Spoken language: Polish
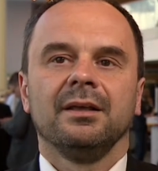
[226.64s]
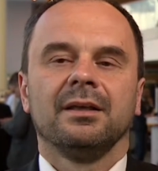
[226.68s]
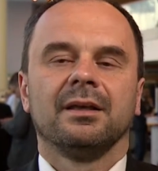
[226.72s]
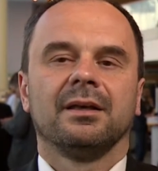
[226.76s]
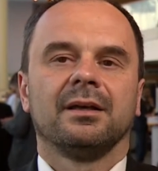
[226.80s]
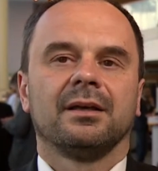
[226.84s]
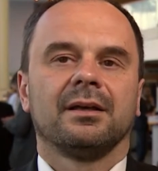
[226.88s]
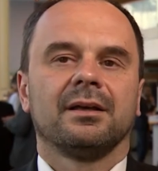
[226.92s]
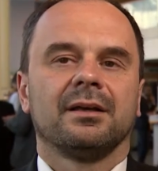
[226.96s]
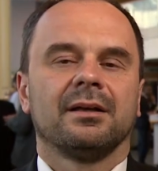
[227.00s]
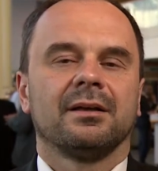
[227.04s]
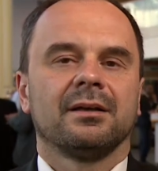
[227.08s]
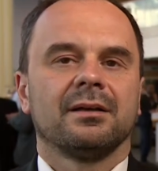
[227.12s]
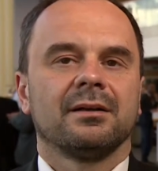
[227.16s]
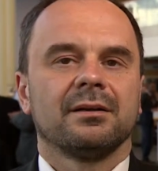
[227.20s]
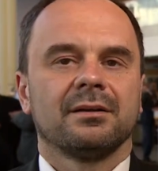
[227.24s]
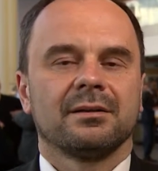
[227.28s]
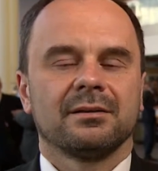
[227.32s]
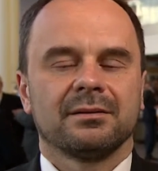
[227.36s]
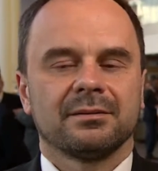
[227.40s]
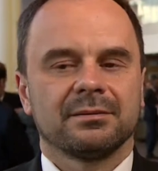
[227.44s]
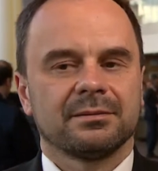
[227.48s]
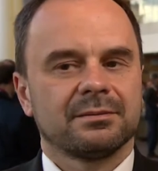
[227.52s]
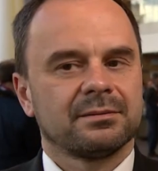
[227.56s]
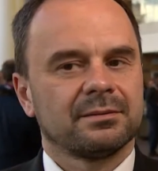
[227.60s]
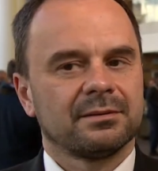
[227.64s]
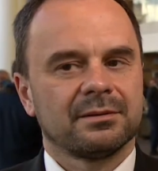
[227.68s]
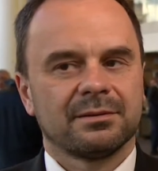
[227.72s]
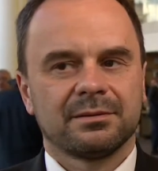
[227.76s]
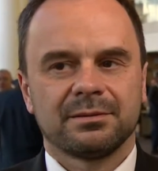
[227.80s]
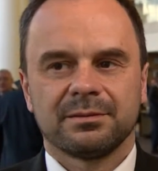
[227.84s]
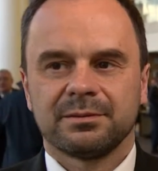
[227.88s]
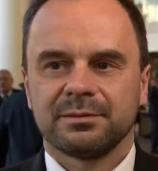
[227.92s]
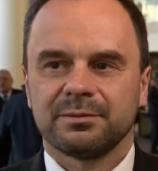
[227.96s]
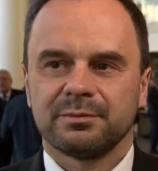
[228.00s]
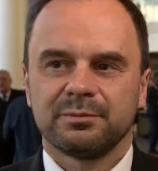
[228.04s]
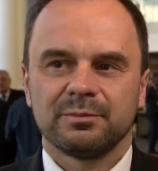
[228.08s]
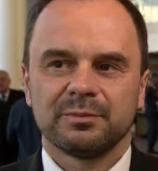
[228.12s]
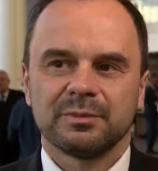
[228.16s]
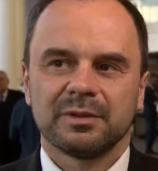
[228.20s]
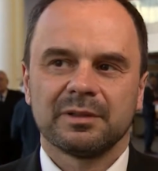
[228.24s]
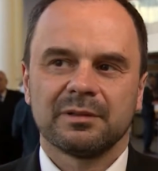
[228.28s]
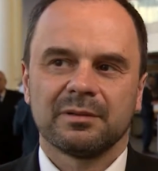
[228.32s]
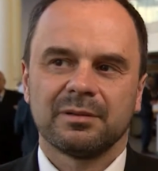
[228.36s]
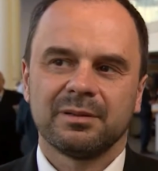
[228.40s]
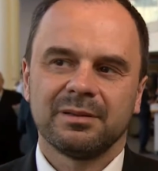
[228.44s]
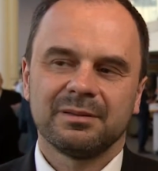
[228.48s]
Yy